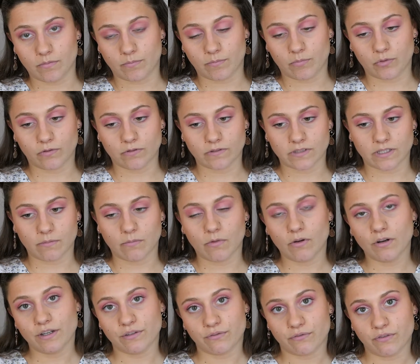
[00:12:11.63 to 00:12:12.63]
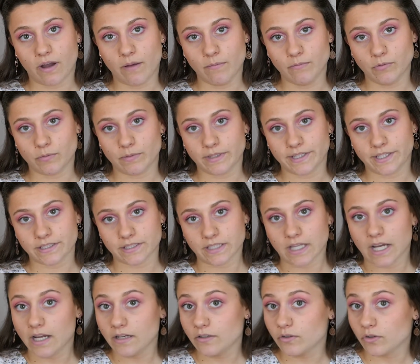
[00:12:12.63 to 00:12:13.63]
potentiellement les femmes de manière
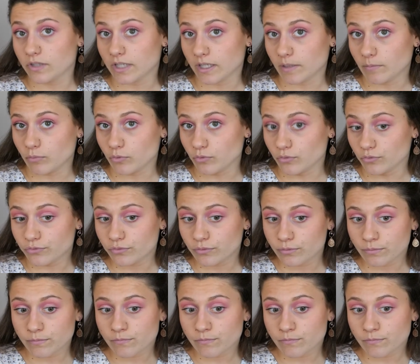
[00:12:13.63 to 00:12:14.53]
générale donneraient plus.